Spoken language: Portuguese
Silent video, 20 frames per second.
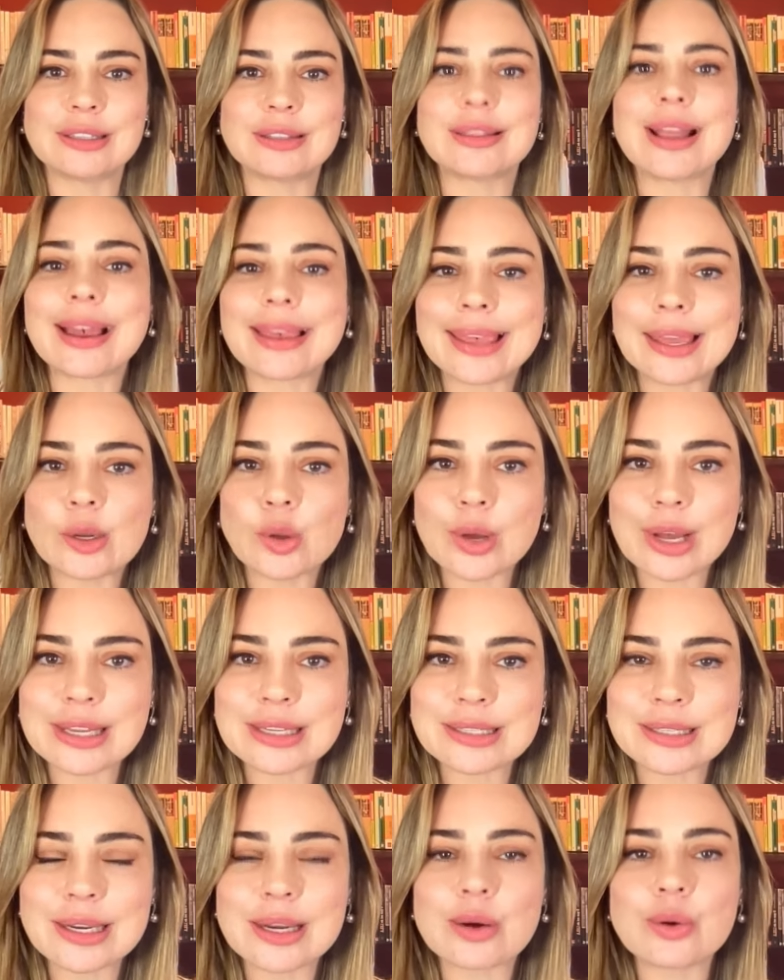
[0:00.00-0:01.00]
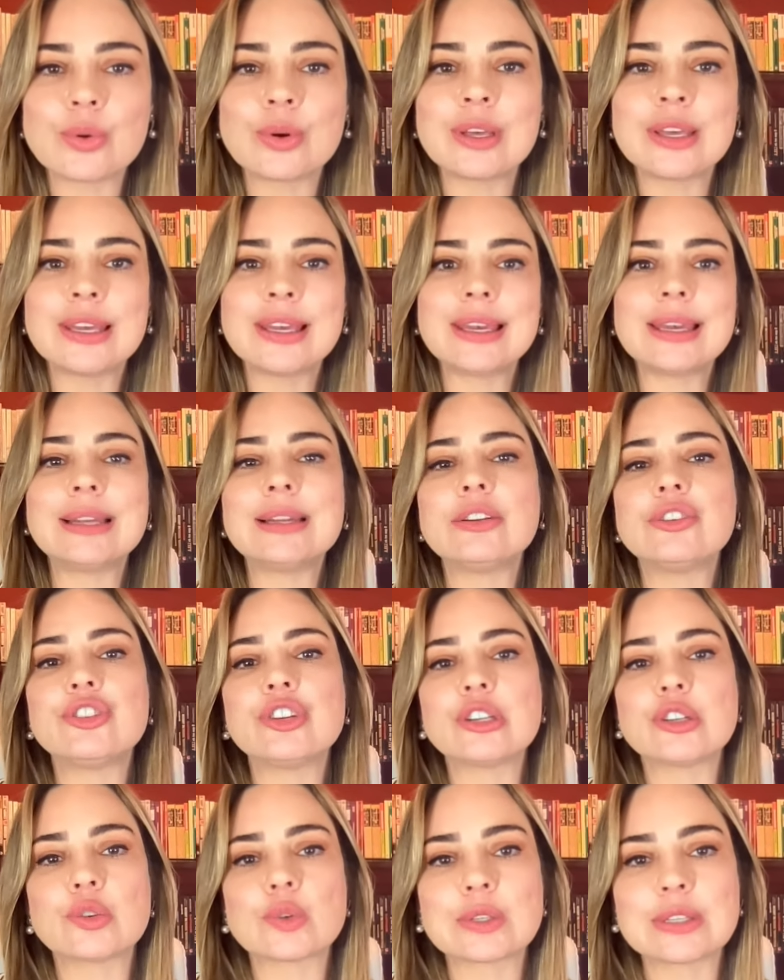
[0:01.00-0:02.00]
Naquela ocasião, ele
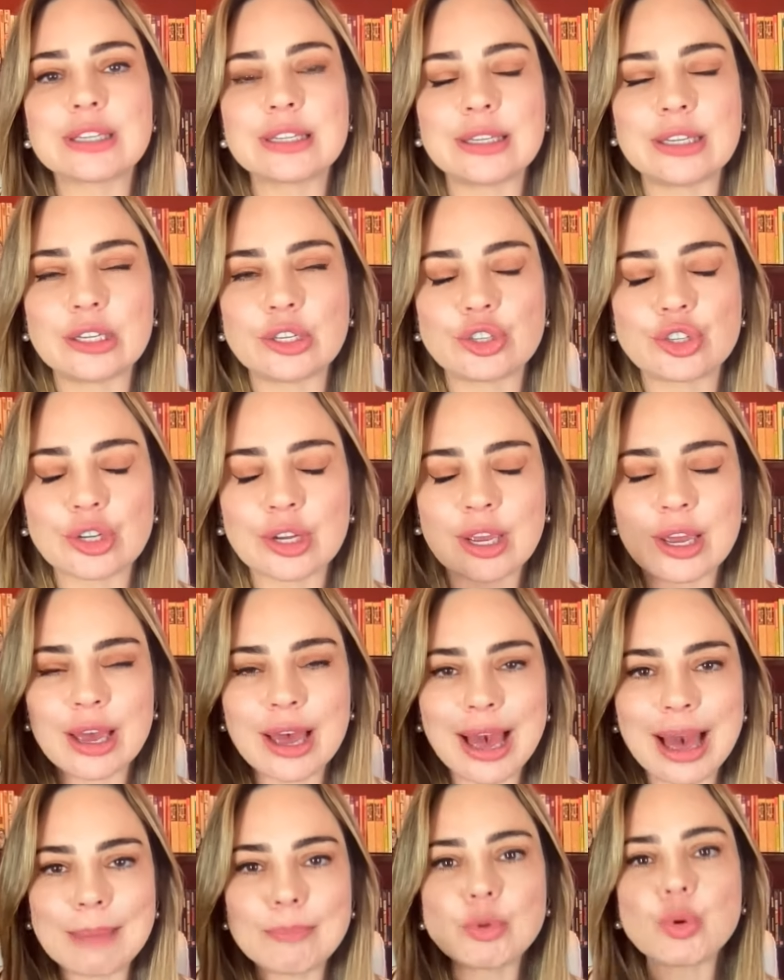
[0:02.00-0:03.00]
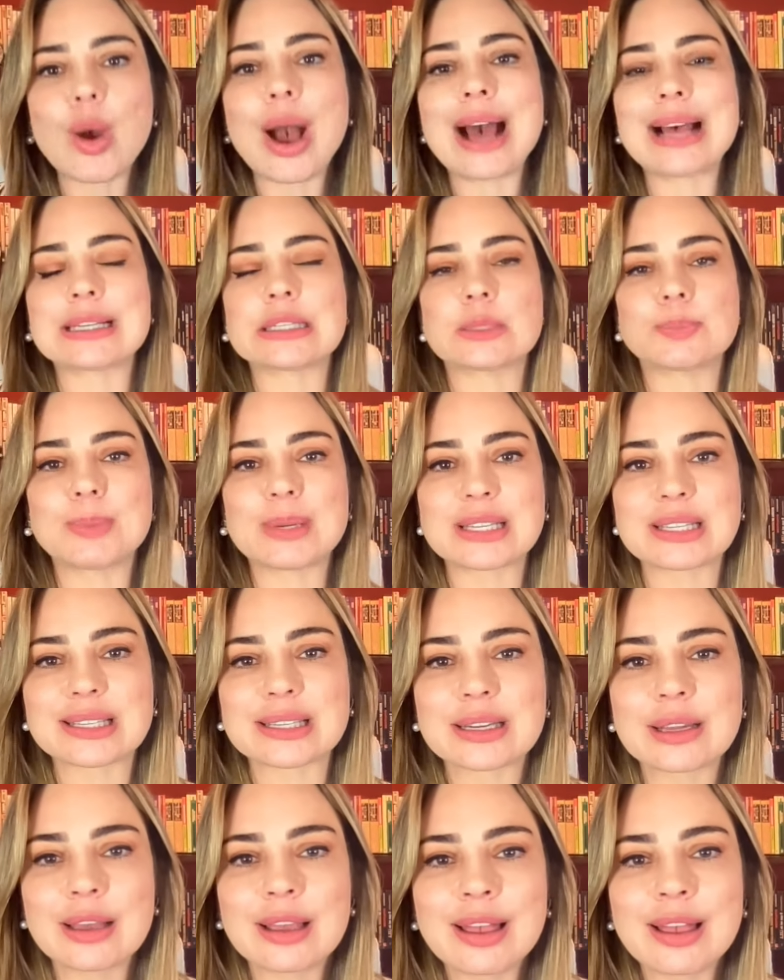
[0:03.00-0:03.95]
disse o seguinte: abro aspas.